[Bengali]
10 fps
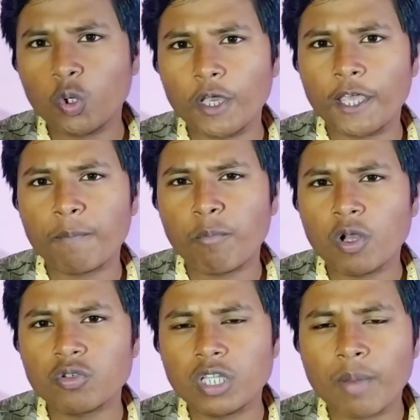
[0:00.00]
তো
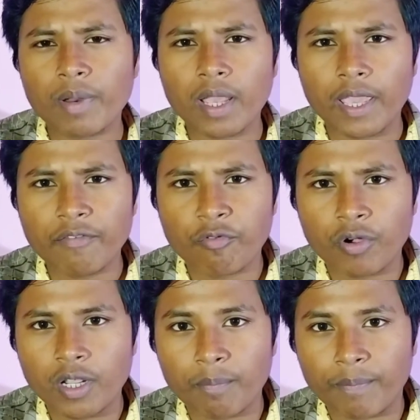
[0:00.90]
এরপর যদি আমরা এই
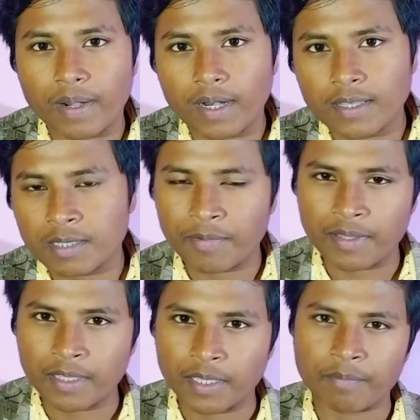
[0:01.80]
ফোনটির ব্যাটারি
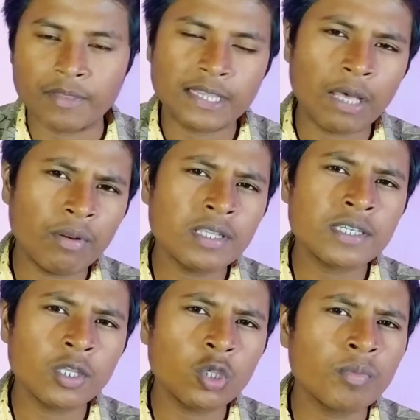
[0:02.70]
সিমেন্ট দেখি তাহলে
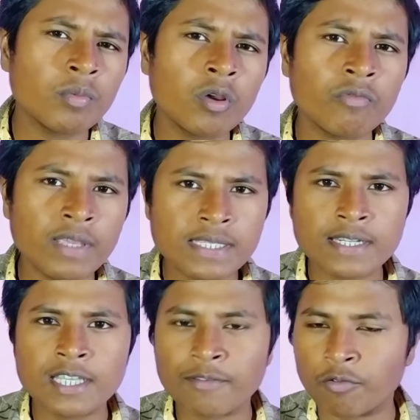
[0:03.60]
যেহেতু ভিভোর ভি
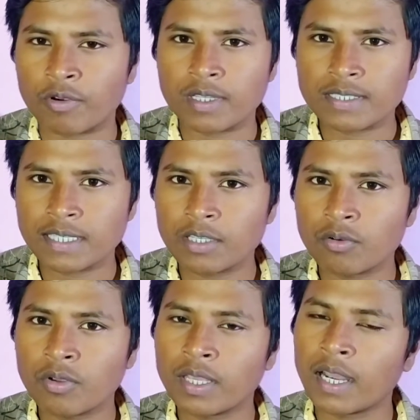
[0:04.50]
সিরিজের ফোন সেই
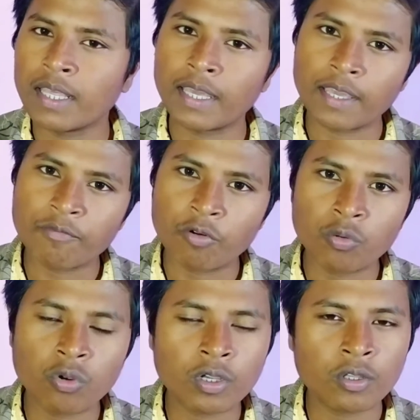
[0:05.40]
জন্য এখানে এই
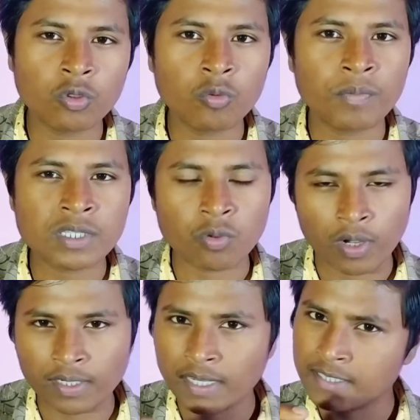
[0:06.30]
ফোনগুলো কিন্তু বেশ
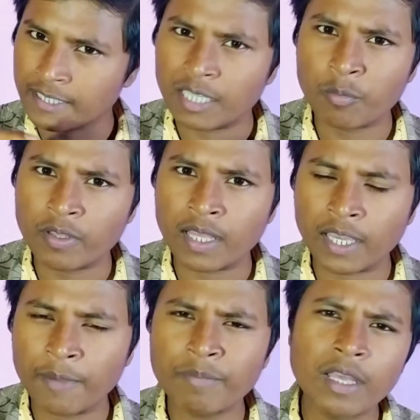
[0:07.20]
অনেকটাই স্লিম হয়ে
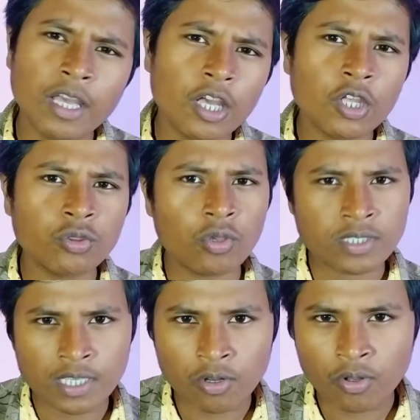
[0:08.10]
থাকে তো
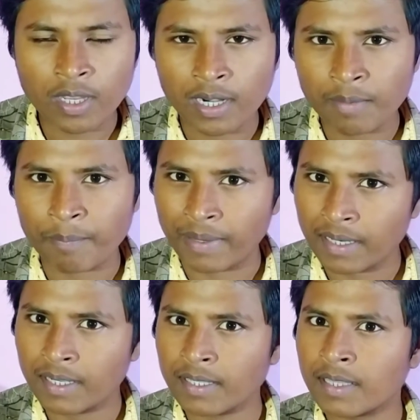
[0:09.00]
সেই জন্য এখানে
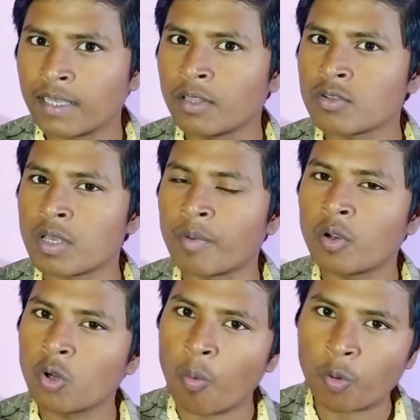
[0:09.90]
ব্যাটারি ক্ষেত্রে কিন্তু
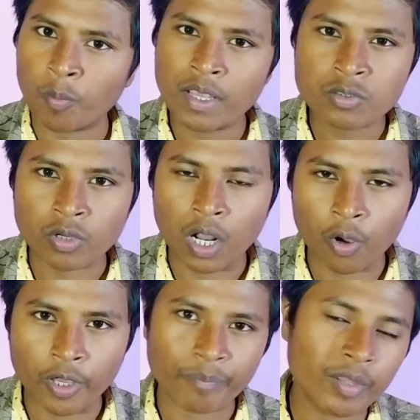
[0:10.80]
সামান্য কম্প্রোমাইজ করা
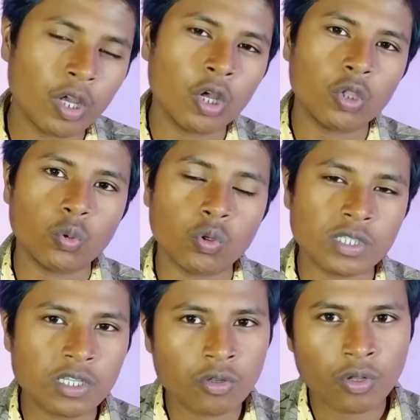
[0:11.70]
হয় তো
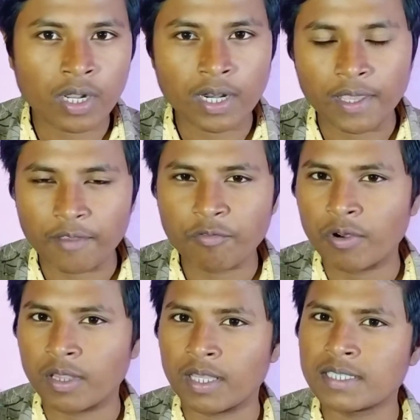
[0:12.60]
সেই জন্য এখানে এই
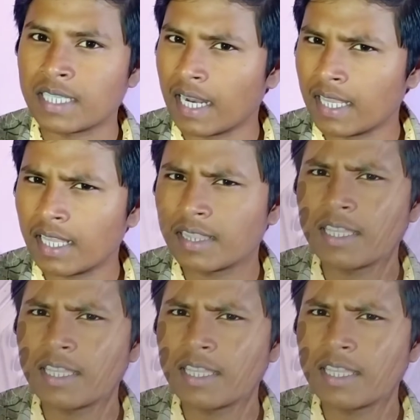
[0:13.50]
ফোনেতে চার হাজার